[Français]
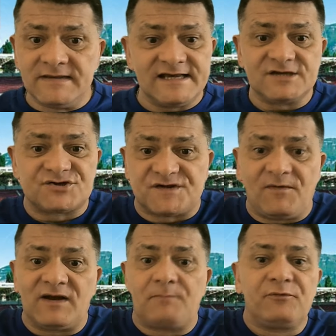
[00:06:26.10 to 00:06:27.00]
Mais
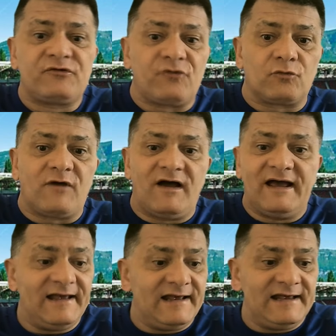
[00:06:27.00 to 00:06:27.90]
justement, l'impulsion, eh,
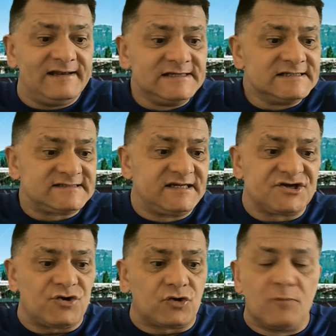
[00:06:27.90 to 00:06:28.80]
eh, eh, c'est
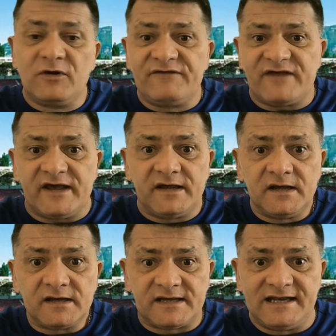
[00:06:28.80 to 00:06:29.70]
des gens comme
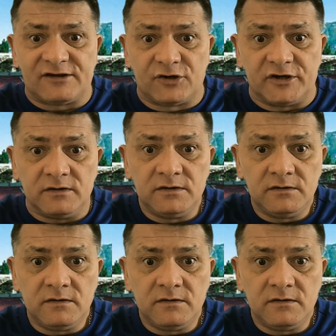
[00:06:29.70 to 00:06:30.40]
Olivier qui la donnent.